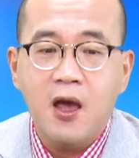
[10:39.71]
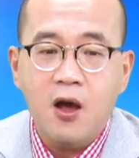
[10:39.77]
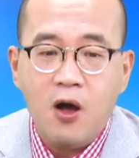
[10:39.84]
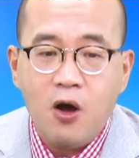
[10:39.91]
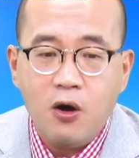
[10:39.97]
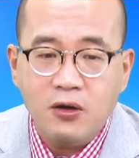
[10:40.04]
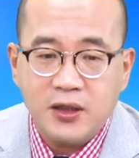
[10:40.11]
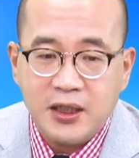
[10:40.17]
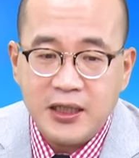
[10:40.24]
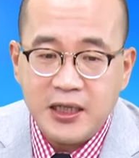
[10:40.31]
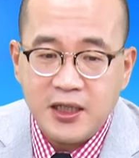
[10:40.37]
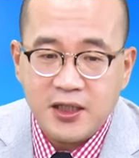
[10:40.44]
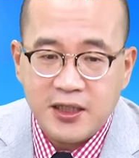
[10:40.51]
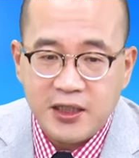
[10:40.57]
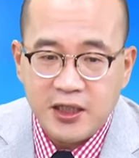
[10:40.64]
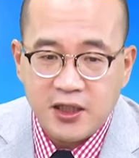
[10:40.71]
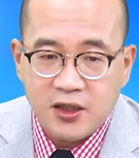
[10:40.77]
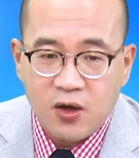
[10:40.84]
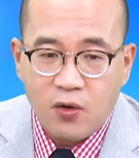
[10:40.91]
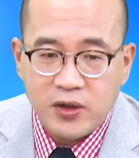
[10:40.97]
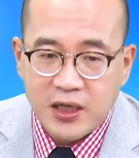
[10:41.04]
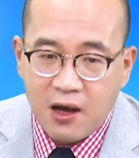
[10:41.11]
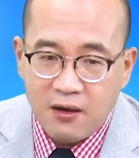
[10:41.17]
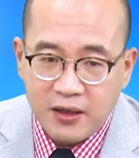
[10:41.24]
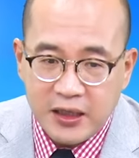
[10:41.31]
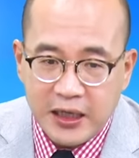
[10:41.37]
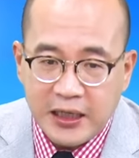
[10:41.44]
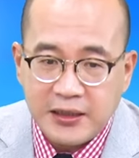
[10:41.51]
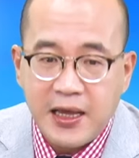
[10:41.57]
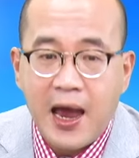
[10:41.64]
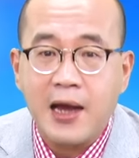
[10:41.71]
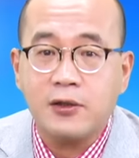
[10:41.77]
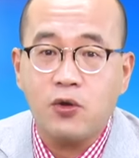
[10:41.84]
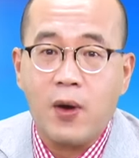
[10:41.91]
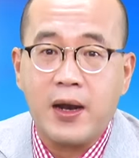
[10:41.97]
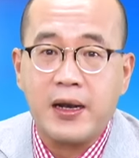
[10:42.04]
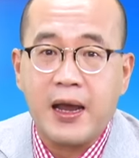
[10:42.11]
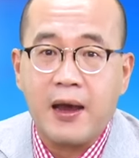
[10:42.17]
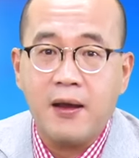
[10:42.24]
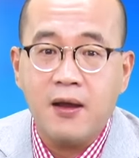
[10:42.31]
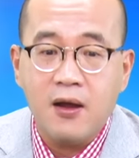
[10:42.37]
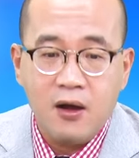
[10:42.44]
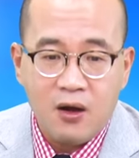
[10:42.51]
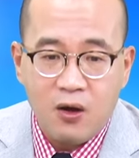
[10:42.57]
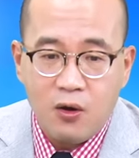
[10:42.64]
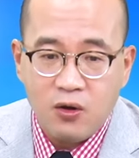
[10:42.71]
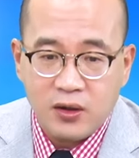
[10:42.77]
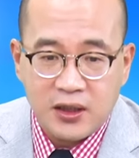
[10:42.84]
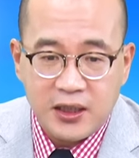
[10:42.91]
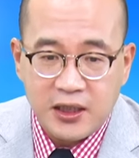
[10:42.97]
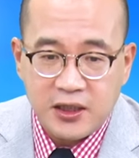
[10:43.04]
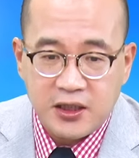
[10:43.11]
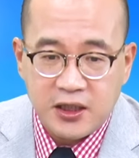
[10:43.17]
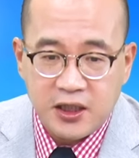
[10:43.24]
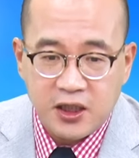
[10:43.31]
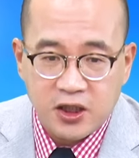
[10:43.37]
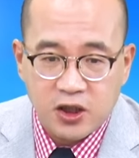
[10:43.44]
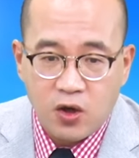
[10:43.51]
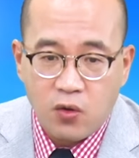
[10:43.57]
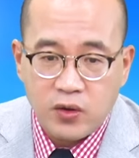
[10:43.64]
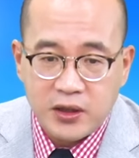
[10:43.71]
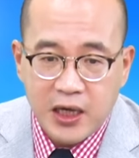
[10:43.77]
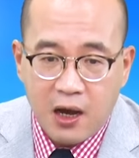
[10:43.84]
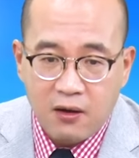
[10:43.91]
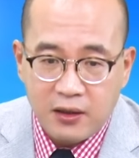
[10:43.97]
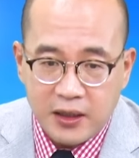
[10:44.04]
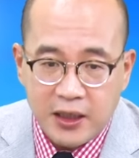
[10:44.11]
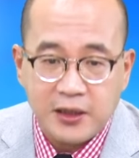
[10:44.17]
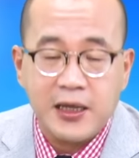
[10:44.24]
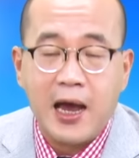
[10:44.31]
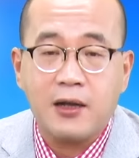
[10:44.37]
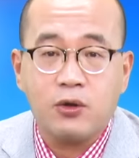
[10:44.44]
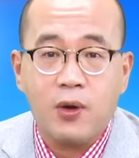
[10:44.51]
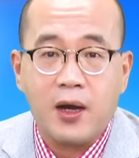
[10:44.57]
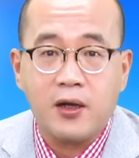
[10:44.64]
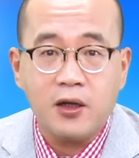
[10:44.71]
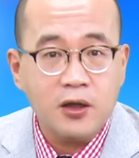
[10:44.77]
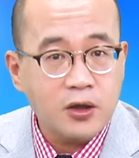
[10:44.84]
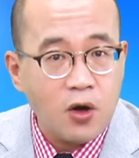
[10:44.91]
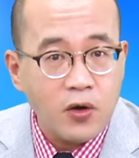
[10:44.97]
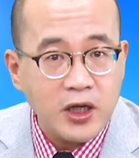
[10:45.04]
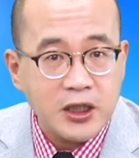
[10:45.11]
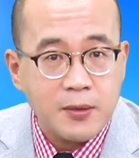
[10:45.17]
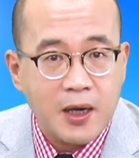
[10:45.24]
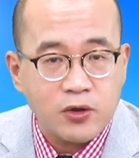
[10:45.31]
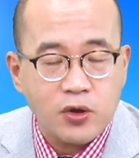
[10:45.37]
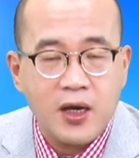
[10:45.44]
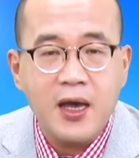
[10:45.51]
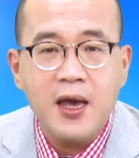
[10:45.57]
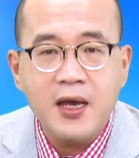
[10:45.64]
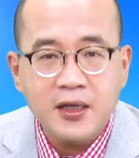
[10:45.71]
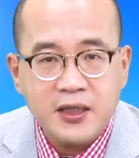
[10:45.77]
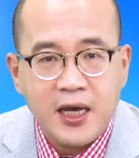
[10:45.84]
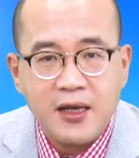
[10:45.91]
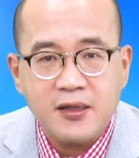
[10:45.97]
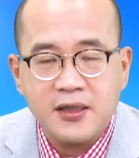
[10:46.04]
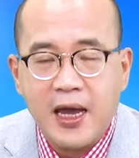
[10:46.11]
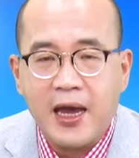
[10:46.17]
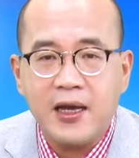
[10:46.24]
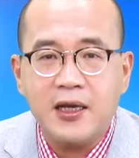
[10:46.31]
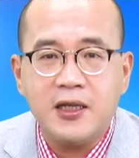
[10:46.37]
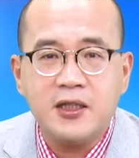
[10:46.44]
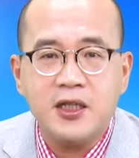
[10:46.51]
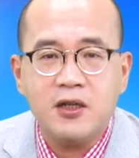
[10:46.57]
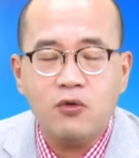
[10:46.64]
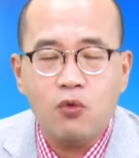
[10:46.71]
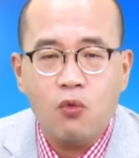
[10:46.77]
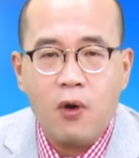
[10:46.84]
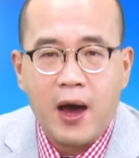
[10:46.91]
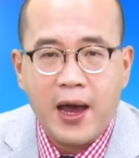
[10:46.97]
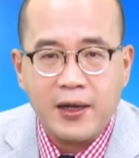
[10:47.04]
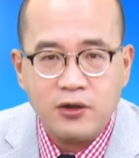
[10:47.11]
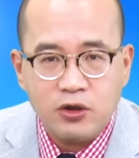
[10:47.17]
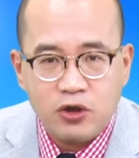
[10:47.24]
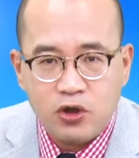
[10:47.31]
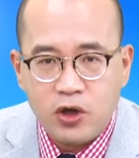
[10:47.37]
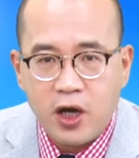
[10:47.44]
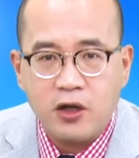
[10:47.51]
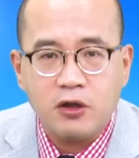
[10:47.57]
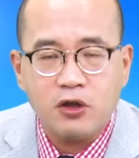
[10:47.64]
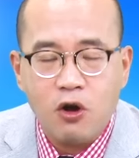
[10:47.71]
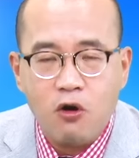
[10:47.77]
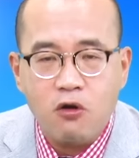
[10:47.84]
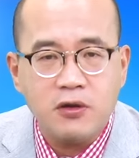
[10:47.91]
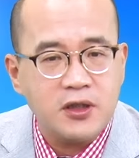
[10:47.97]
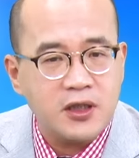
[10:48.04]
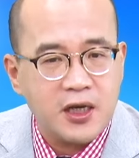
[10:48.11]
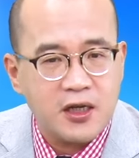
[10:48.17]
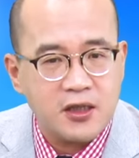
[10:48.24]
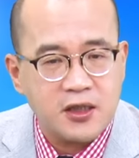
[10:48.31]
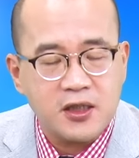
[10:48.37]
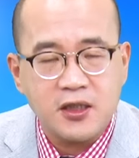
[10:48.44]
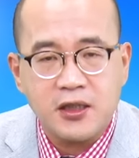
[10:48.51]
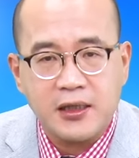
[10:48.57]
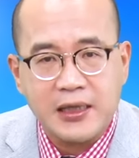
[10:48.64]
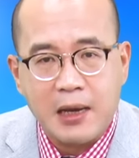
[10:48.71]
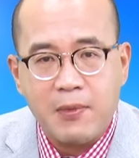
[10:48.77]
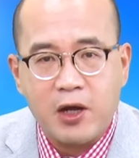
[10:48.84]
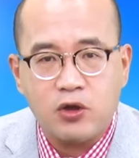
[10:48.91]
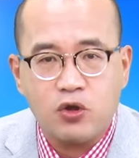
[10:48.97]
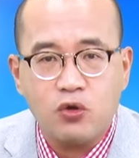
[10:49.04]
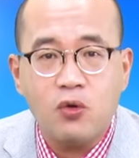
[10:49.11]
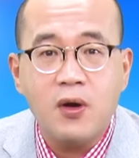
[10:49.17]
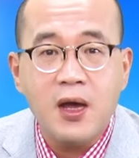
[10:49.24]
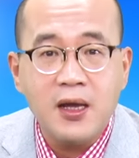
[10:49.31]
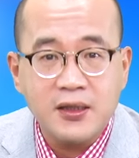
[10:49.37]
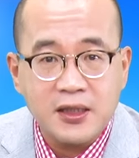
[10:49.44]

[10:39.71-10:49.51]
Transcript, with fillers: ，OTC 收脚一大段 ，OTC 收脚一大段，懂意思吗？所以现在已经完全空间时间打满足。